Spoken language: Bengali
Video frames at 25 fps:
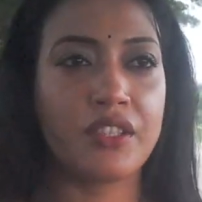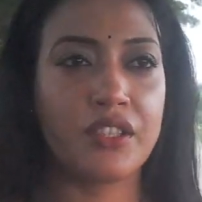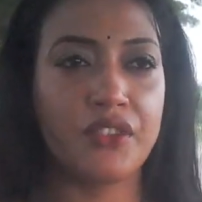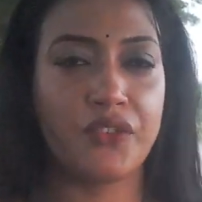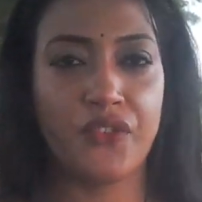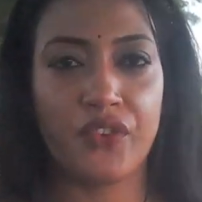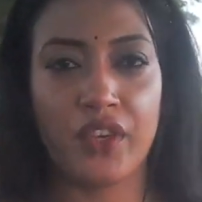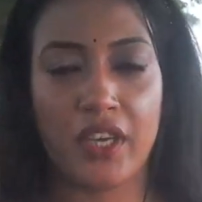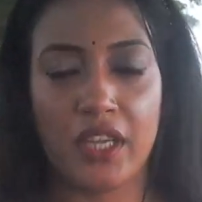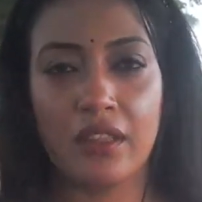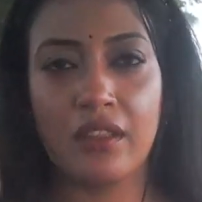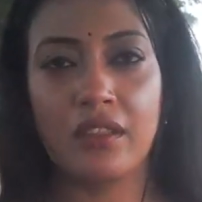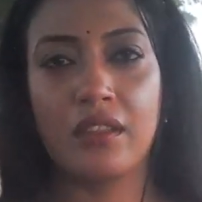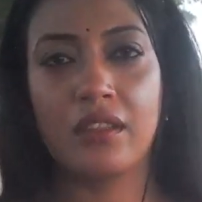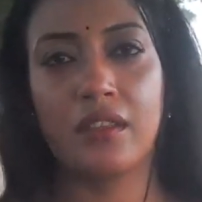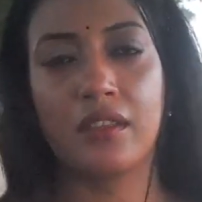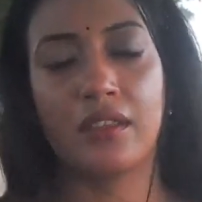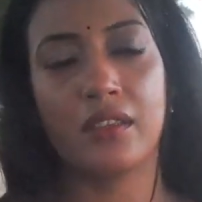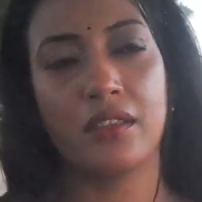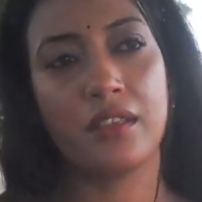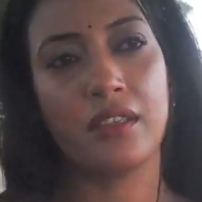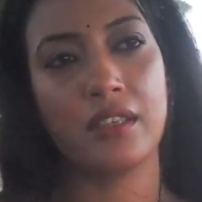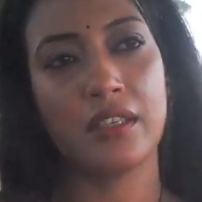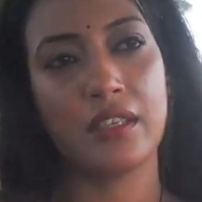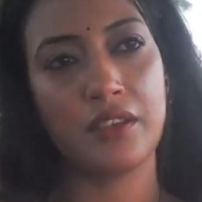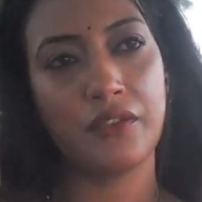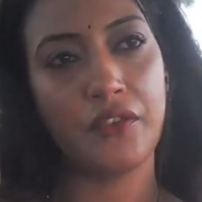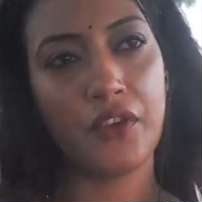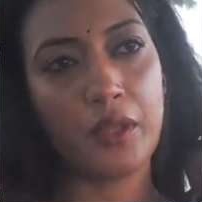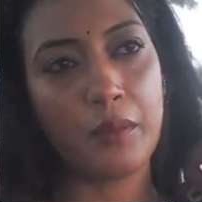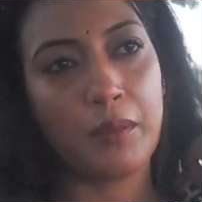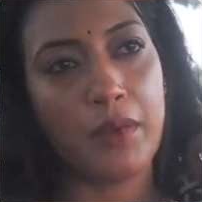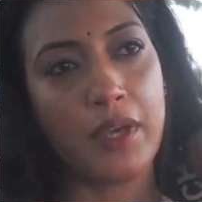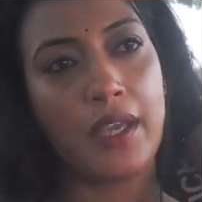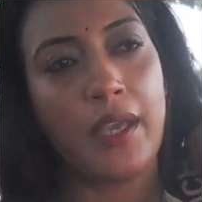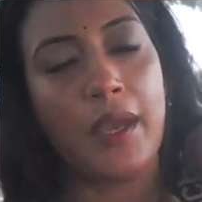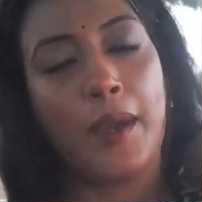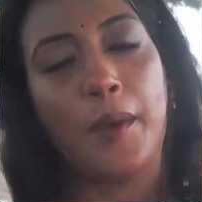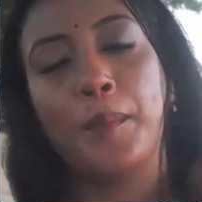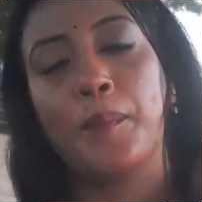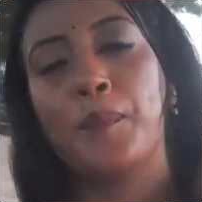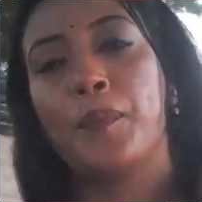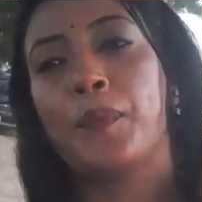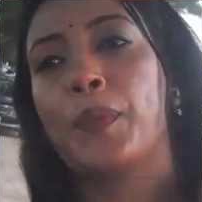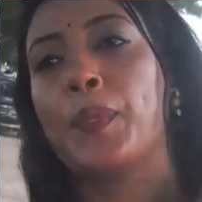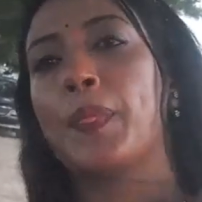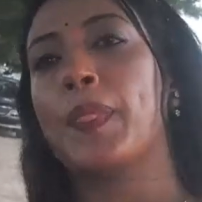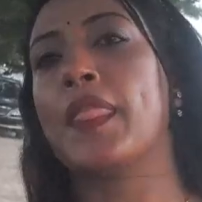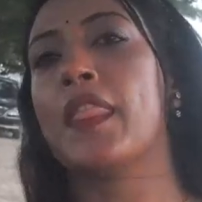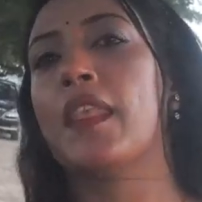রিফাত রিফাত ভাইয়া
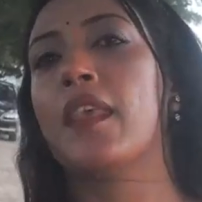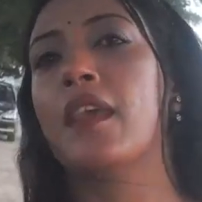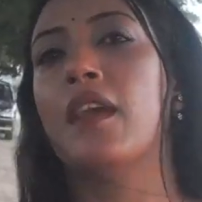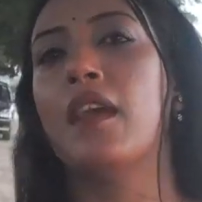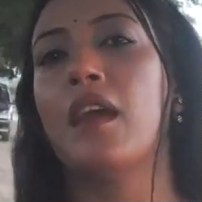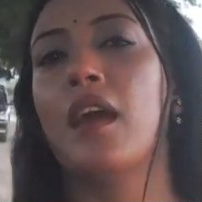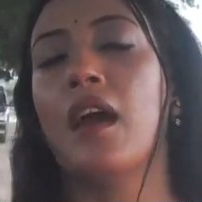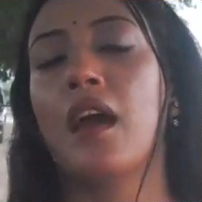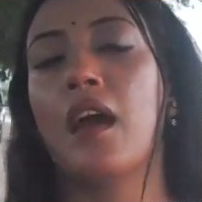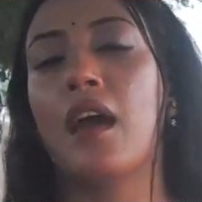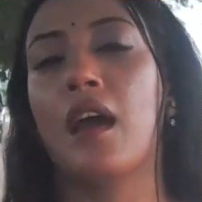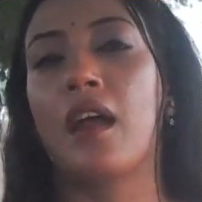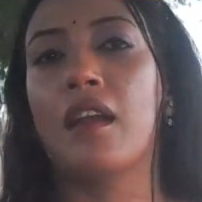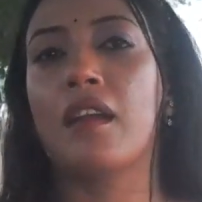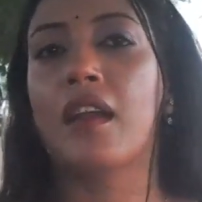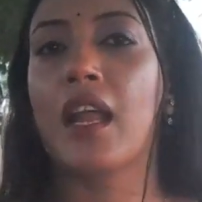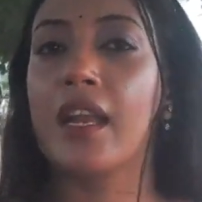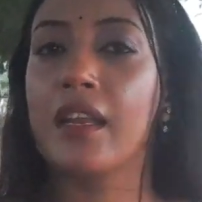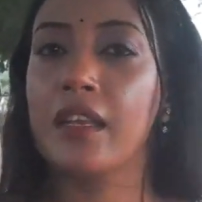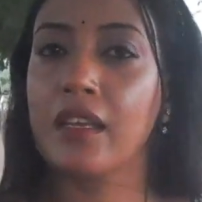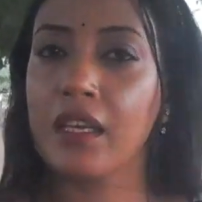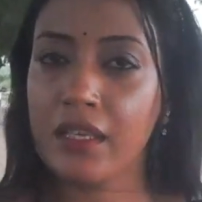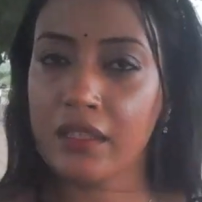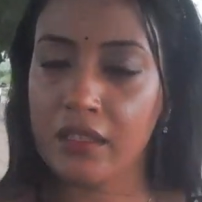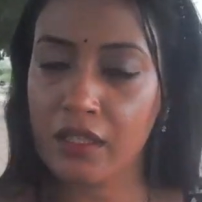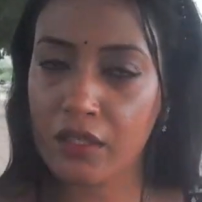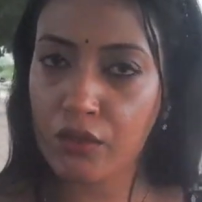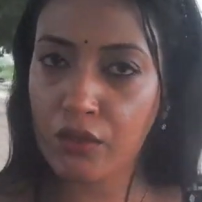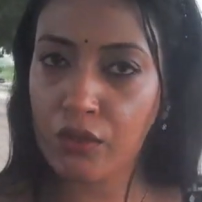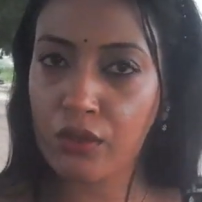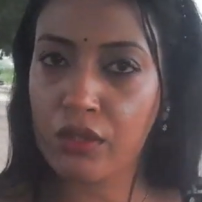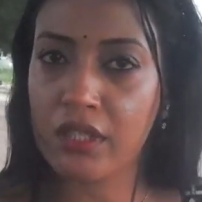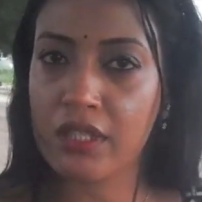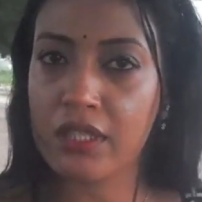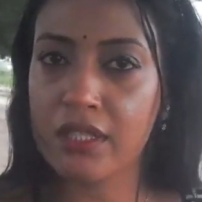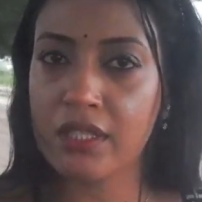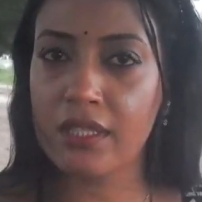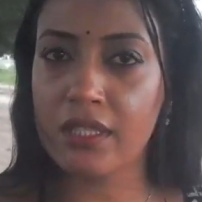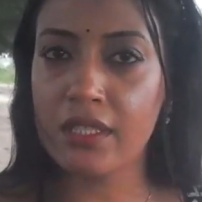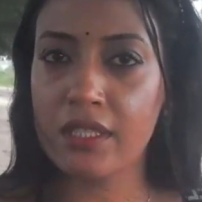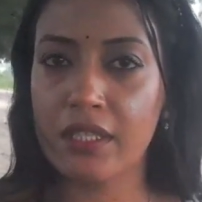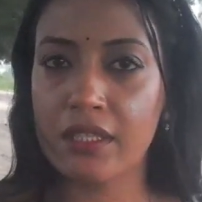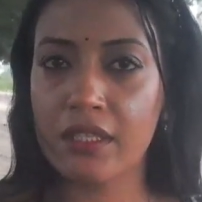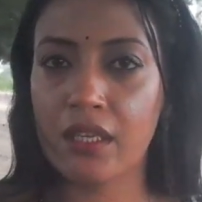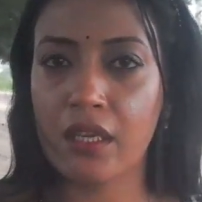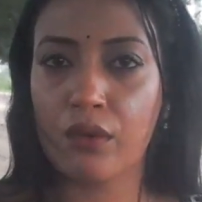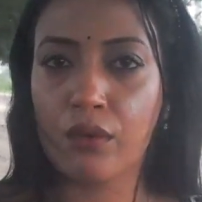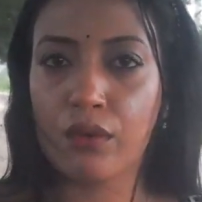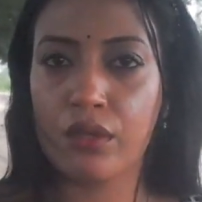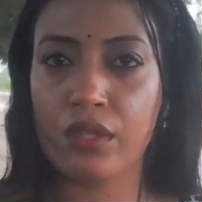আর রানিং একটা চলতেছে
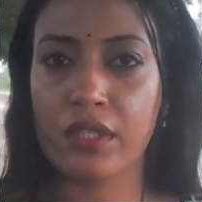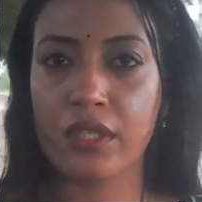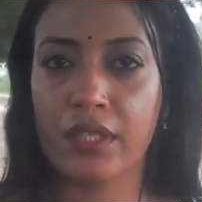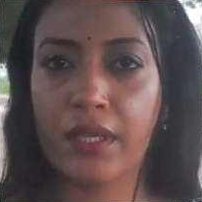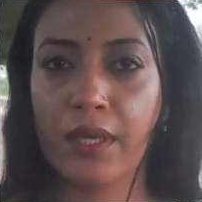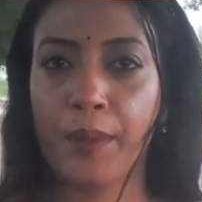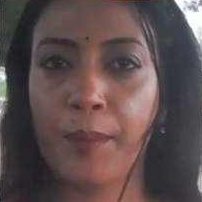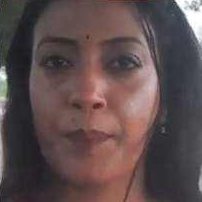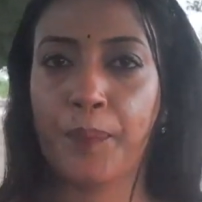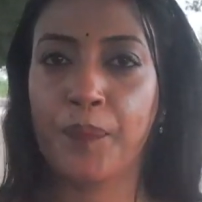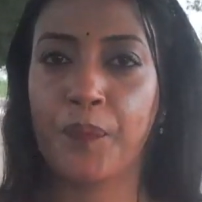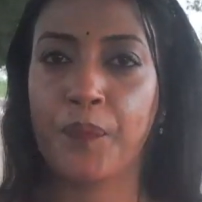যেটা হচ্ছে